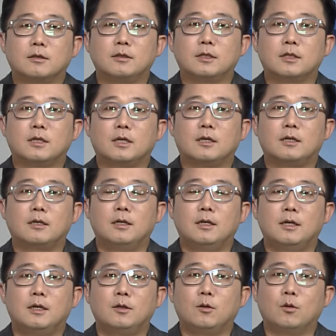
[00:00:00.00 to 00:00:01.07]
그러니까
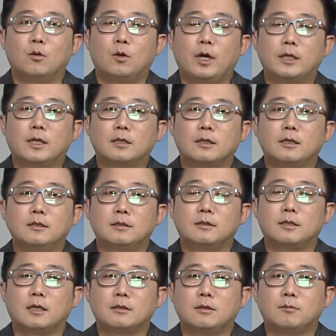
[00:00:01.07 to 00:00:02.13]
요 해당되는
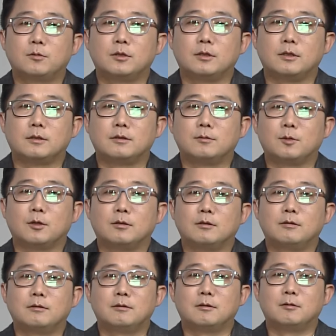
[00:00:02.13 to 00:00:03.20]
스타트업들이
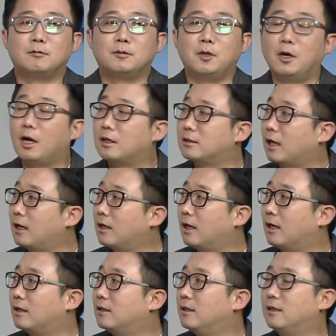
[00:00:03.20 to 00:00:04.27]
있으면은 연락을 달라
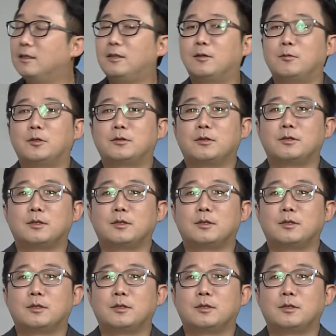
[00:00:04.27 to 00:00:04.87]
음. 이러면서